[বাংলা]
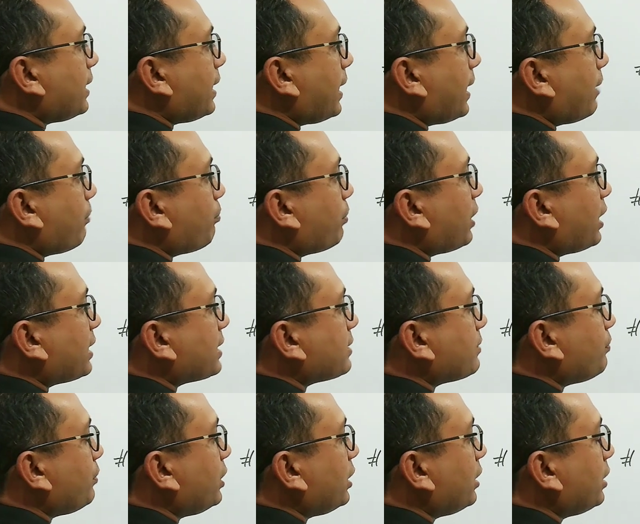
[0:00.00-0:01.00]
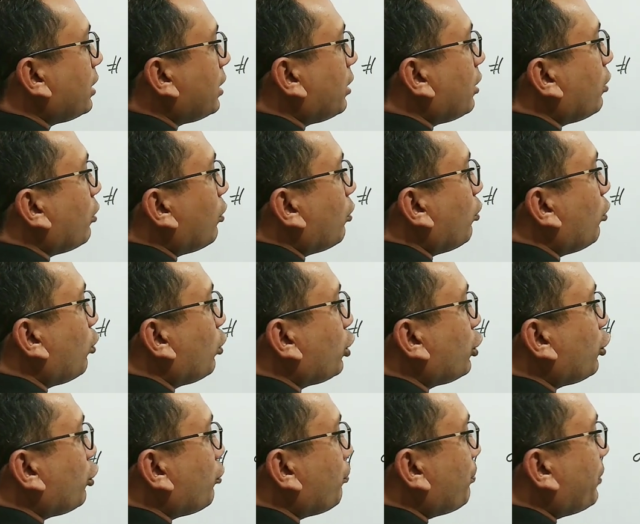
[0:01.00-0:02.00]
এ প্লাস বি হোল
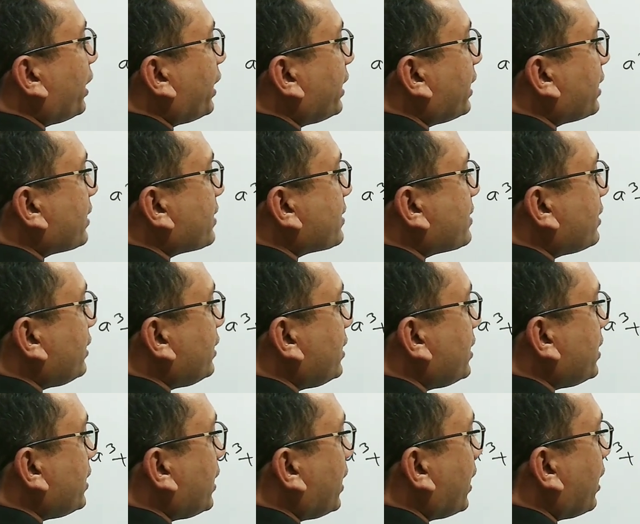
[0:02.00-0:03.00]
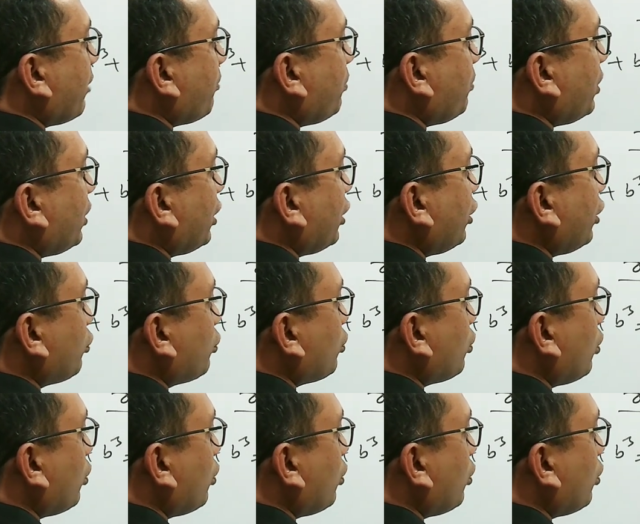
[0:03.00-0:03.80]
কিউব মাইনাস থ্রি এ বি ইন্টু